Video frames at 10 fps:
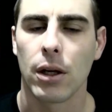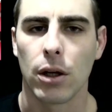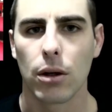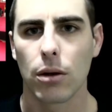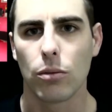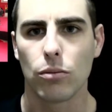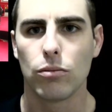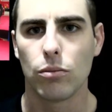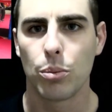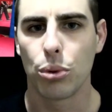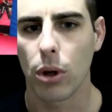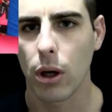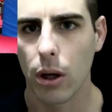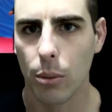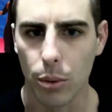Et pour
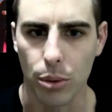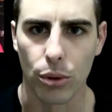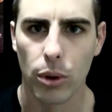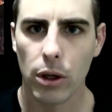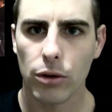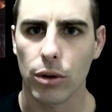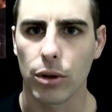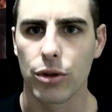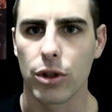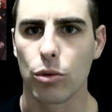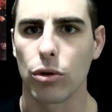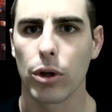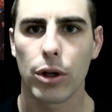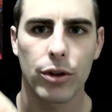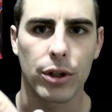aller un peu plus loin, sur la deuxième
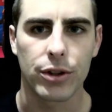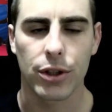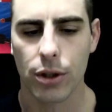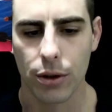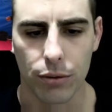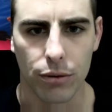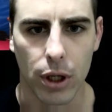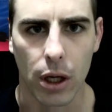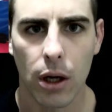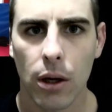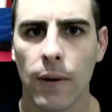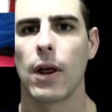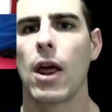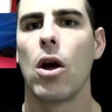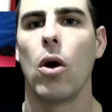journée, c'est les extraits que vous voyez là,
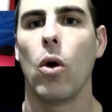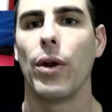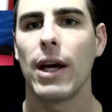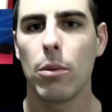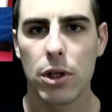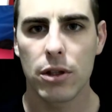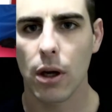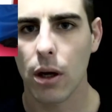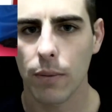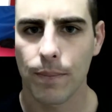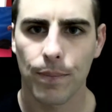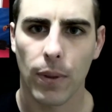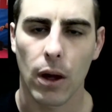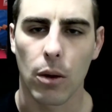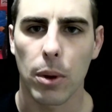on a mis ça
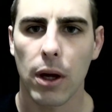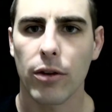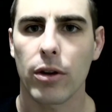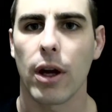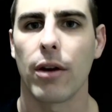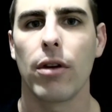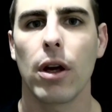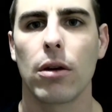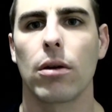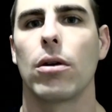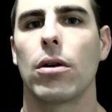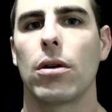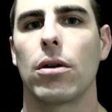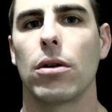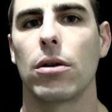en place avec
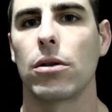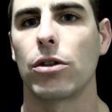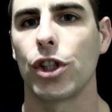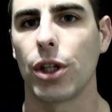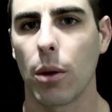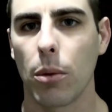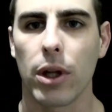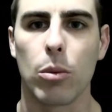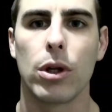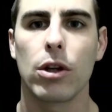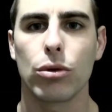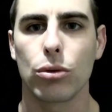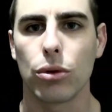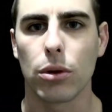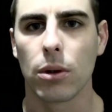généralement des menaces au
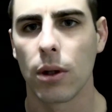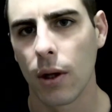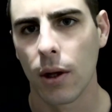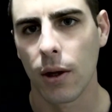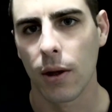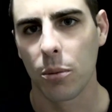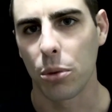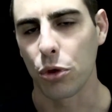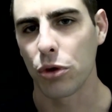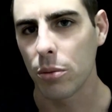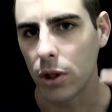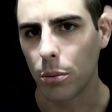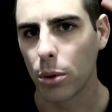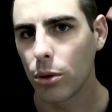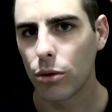couteau pour jouer un petit
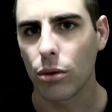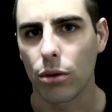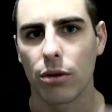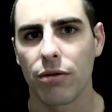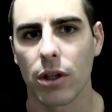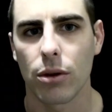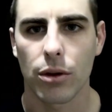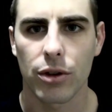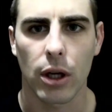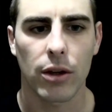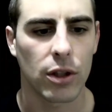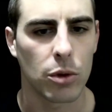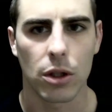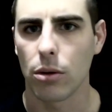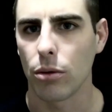peu sur le facteur stress et
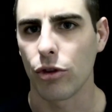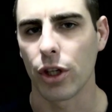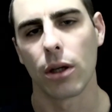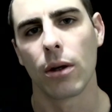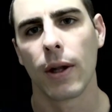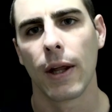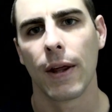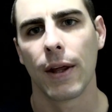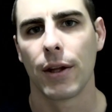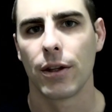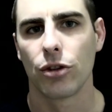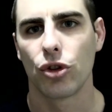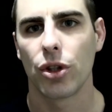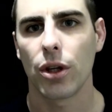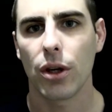psychologique
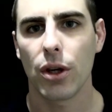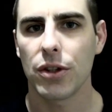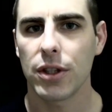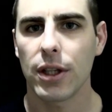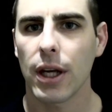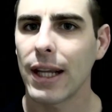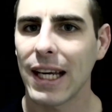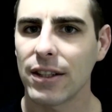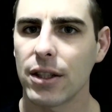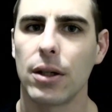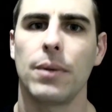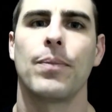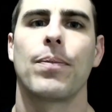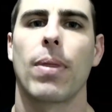c'est intéressant.